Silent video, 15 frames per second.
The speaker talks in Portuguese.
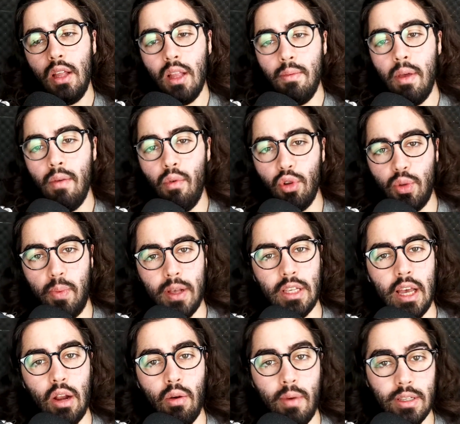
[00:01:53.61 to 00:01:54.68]
também vou te
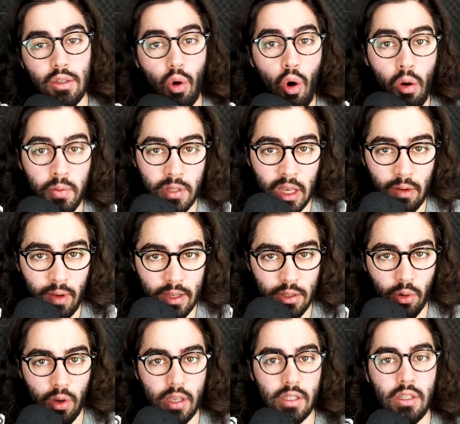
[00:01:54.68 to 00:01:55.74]
passar algumas
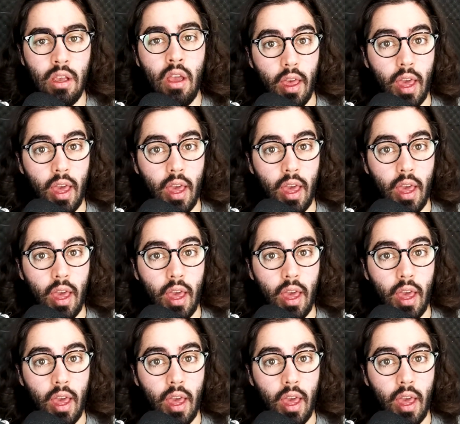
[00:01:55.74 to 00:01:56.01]
observações